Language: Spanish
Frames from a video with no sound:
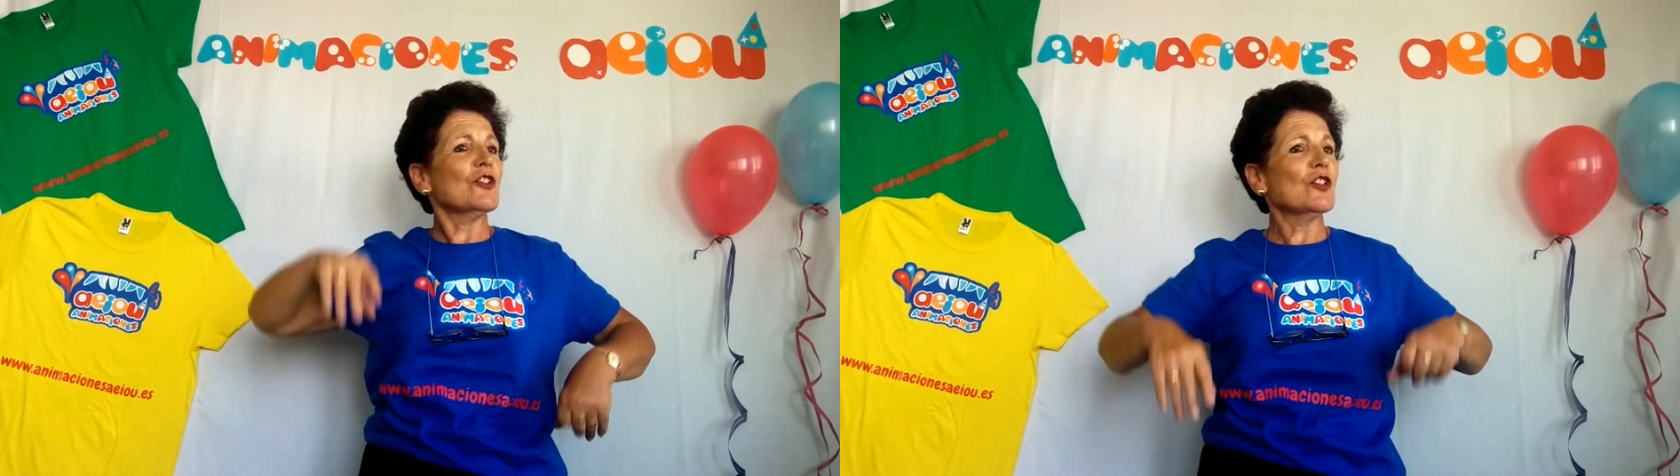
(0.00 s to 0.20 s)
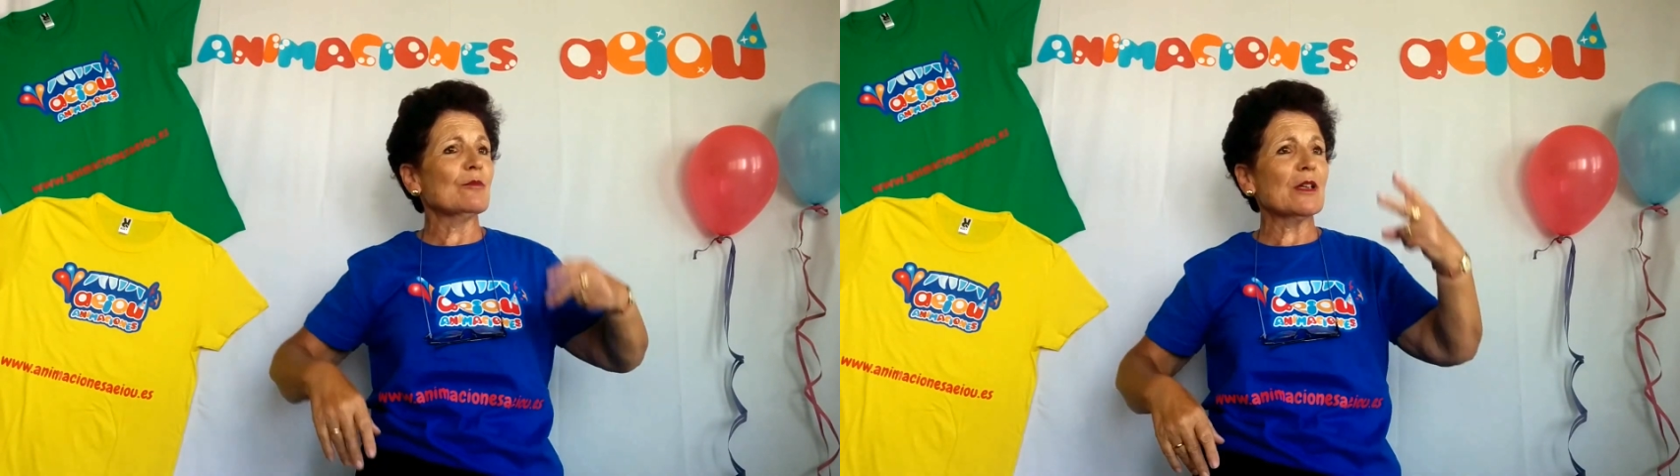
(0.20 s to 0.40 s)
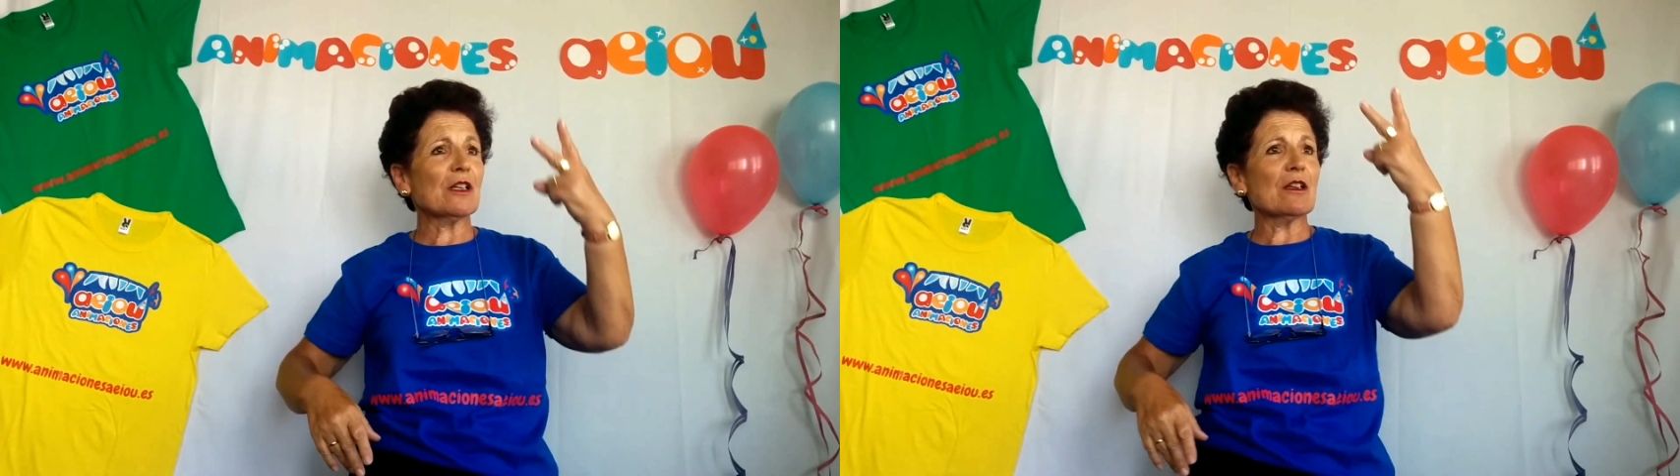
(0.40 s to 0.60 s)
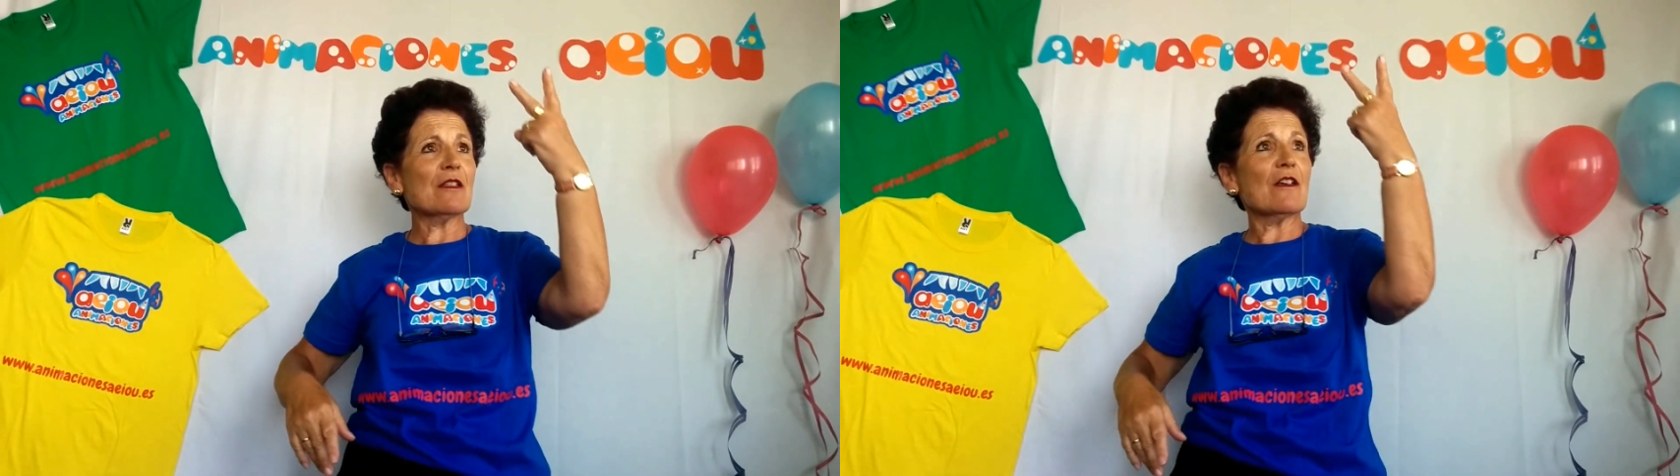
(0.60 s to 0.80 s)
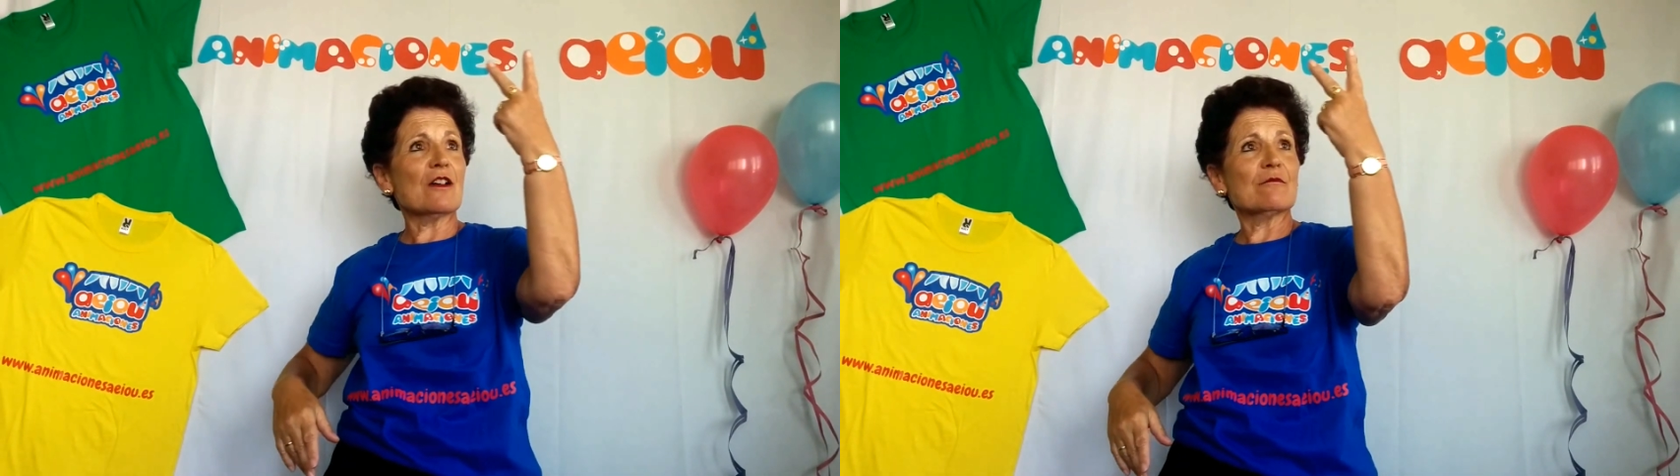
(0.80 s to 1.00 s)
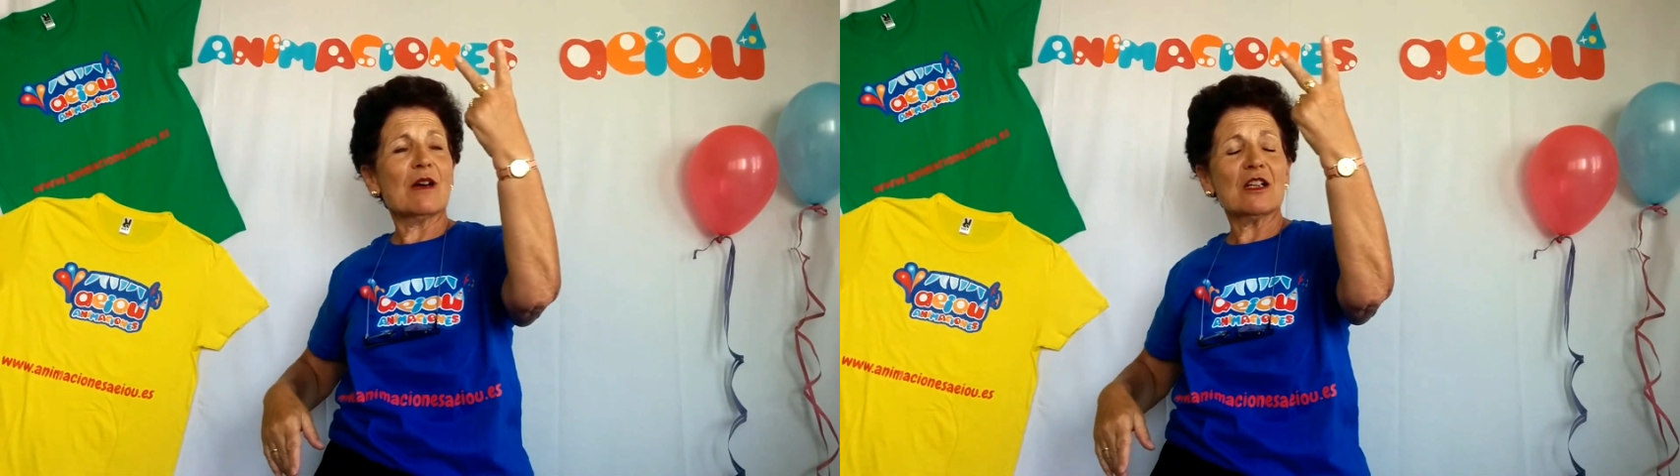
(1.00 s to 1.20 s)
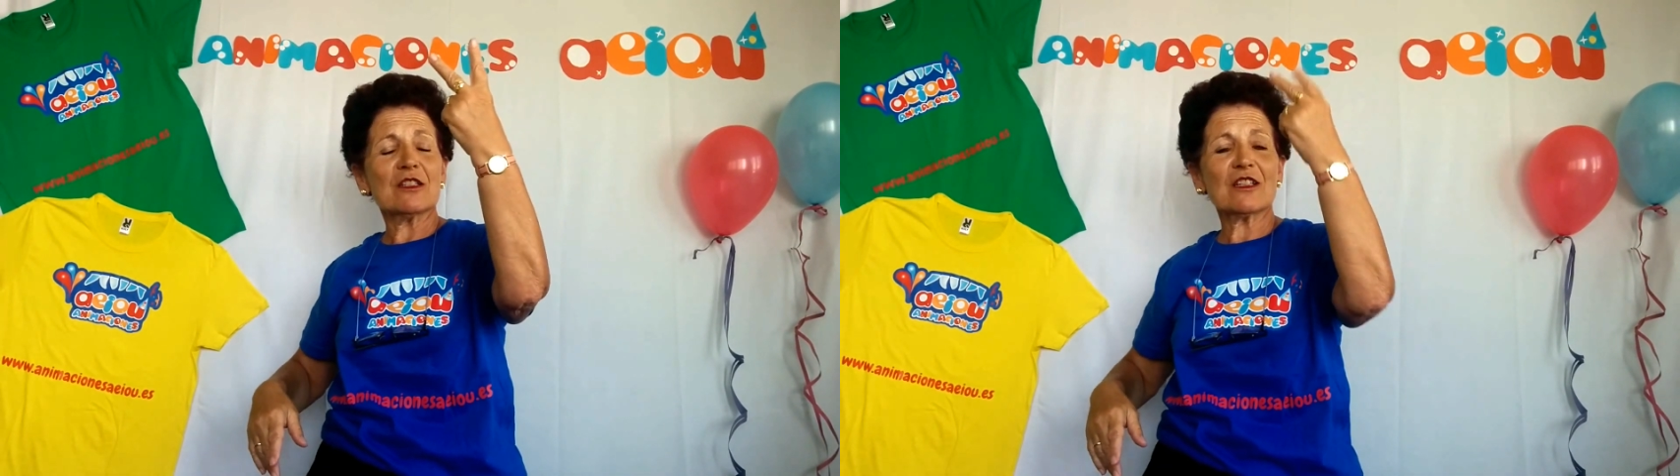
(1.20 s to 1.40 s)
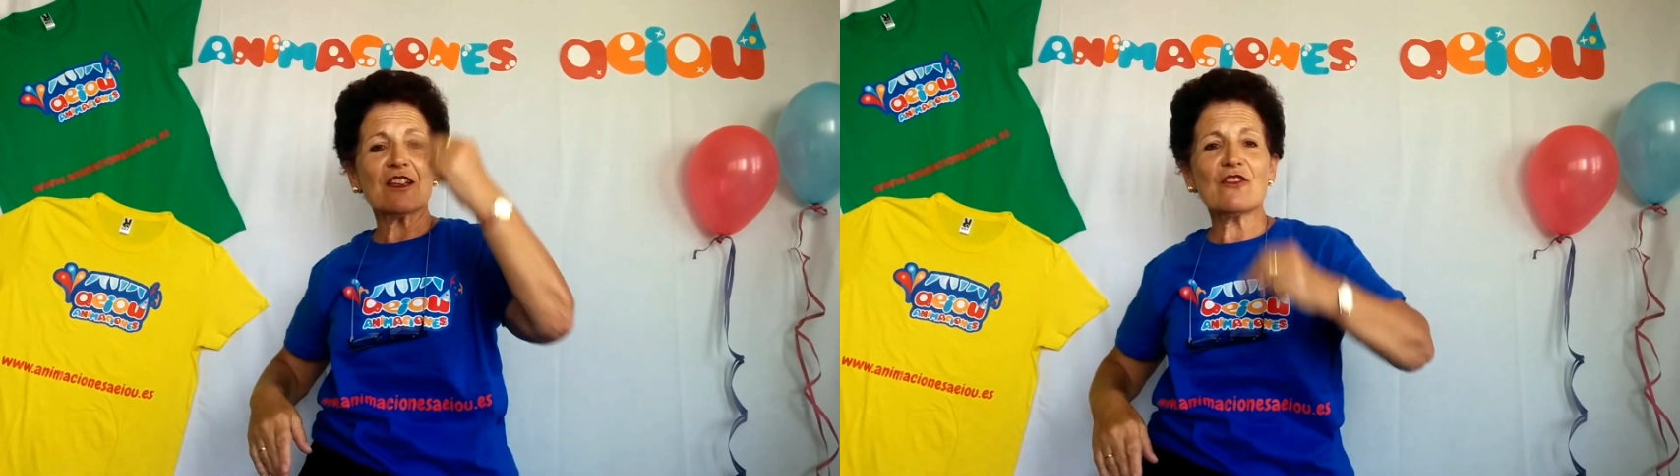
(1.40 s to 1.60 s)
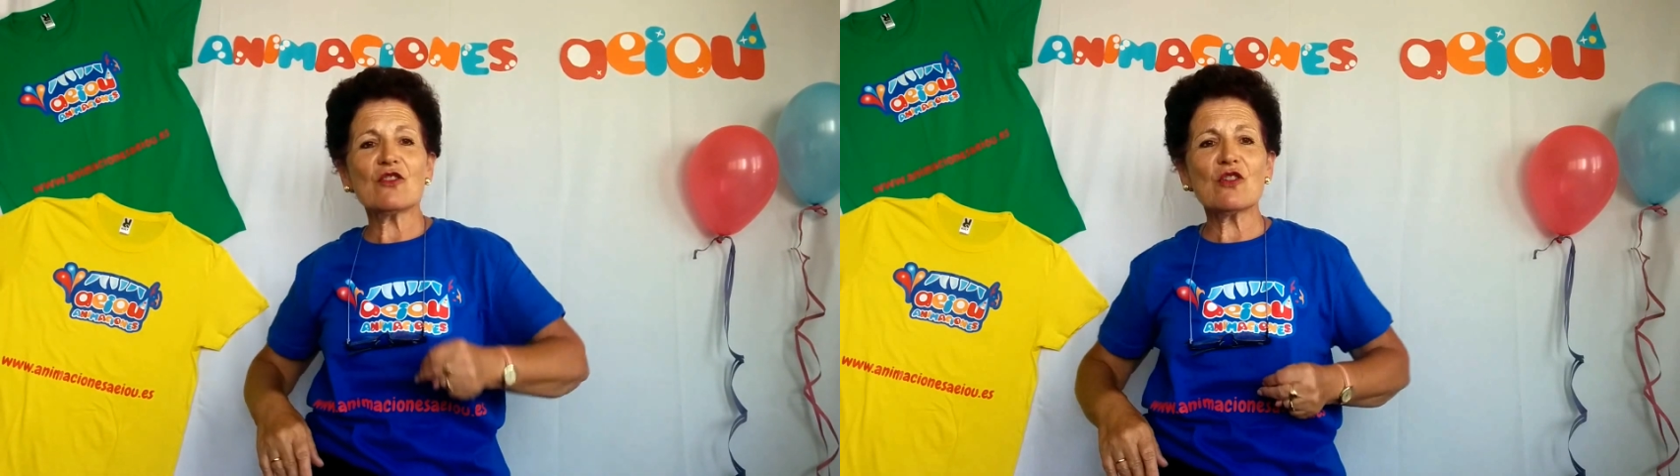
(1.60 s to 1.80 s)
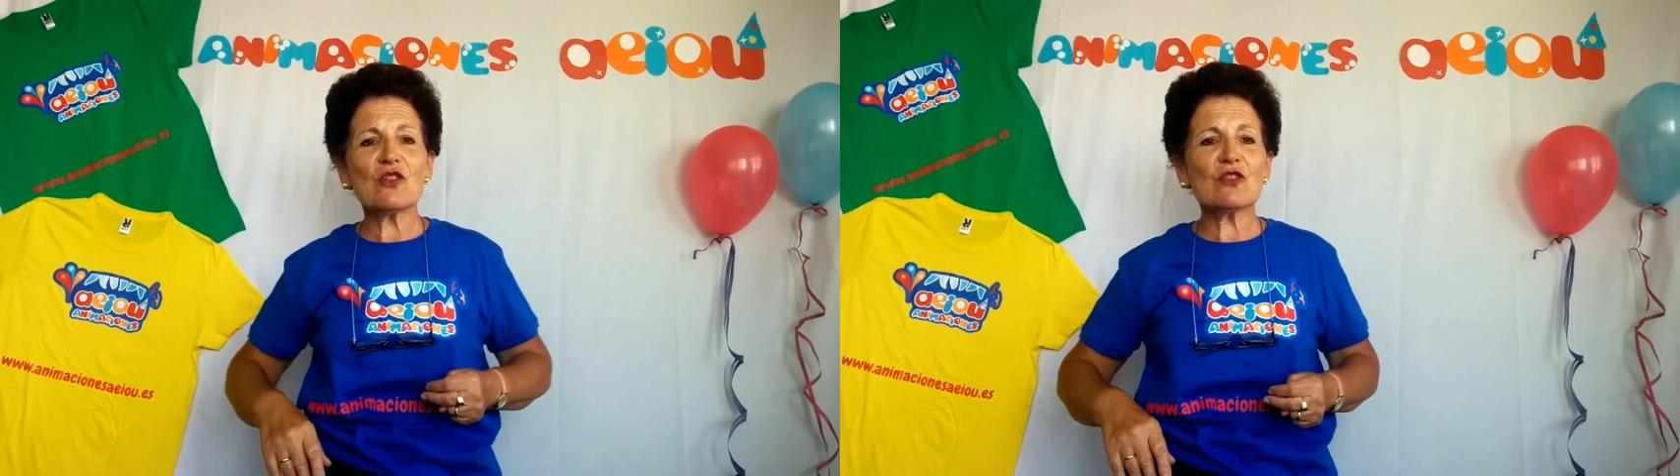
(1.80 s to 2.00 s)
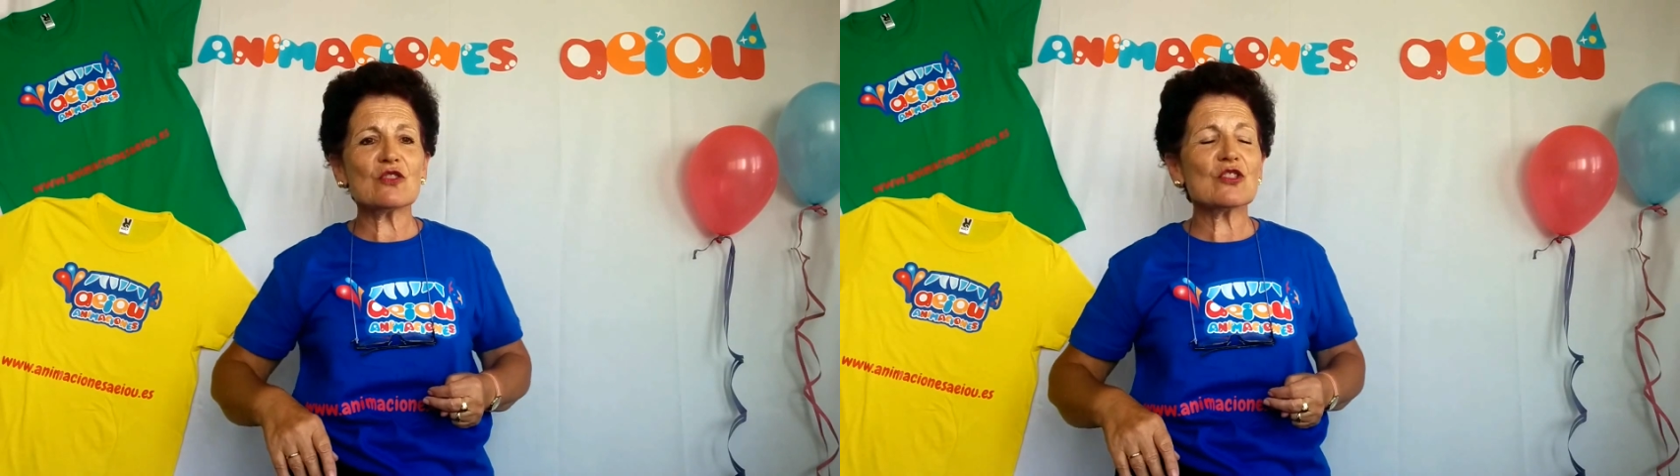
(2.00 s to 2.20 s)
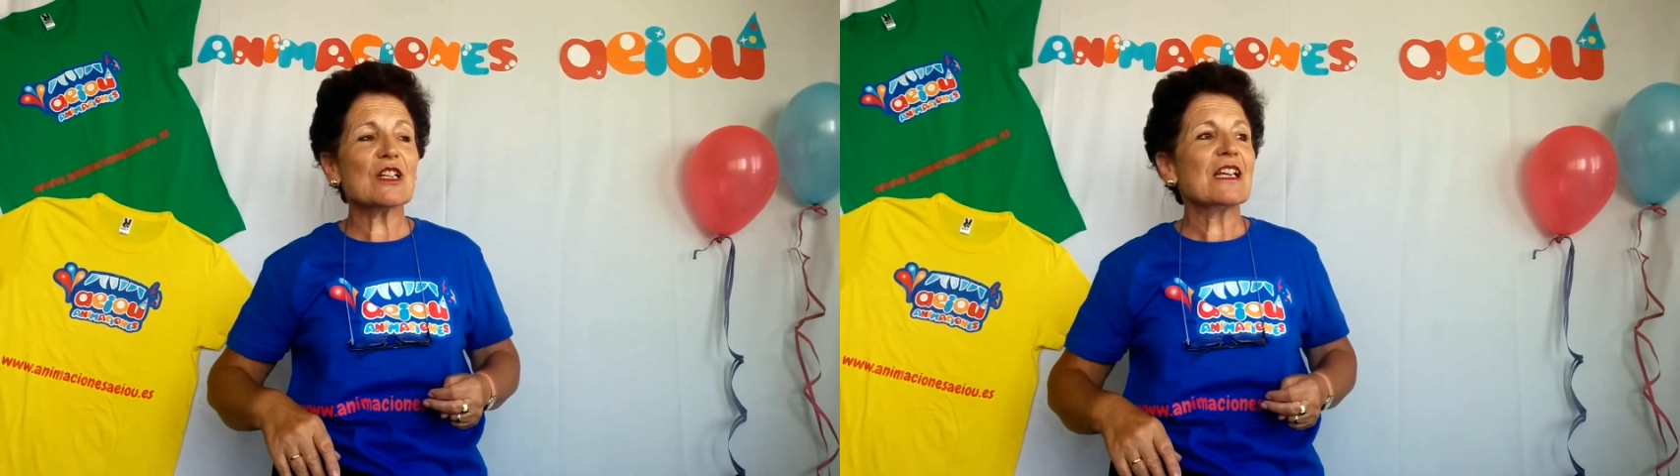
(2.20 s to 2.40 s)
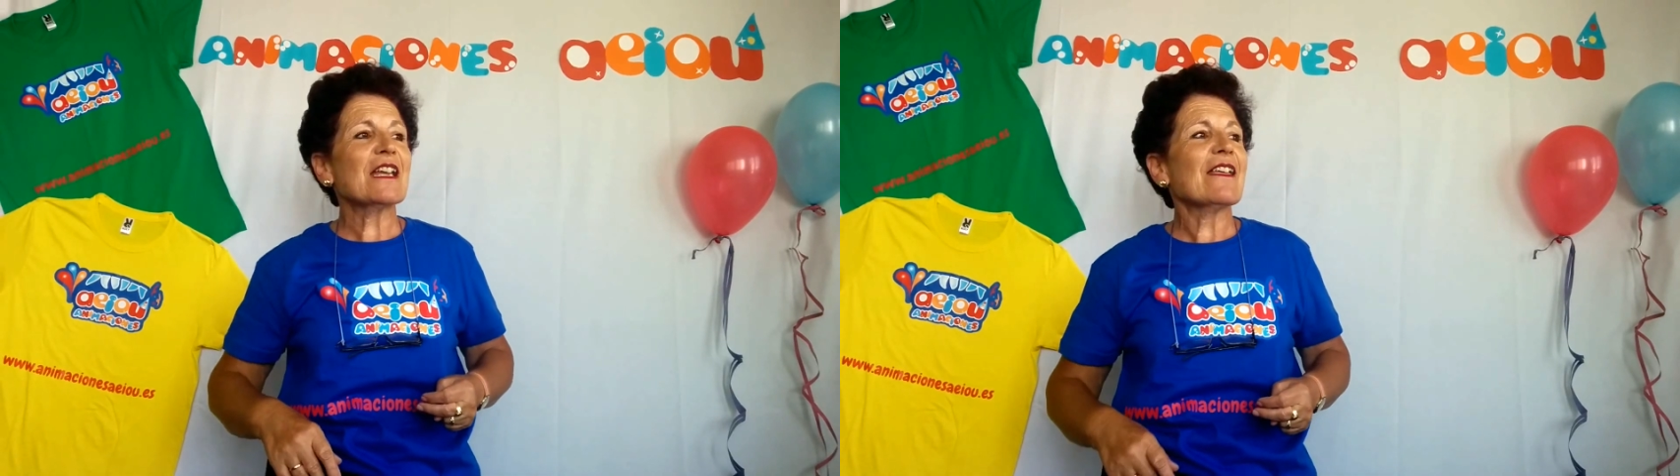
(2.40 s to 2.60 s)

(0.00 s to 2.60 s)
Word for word: no me quedan más que dos.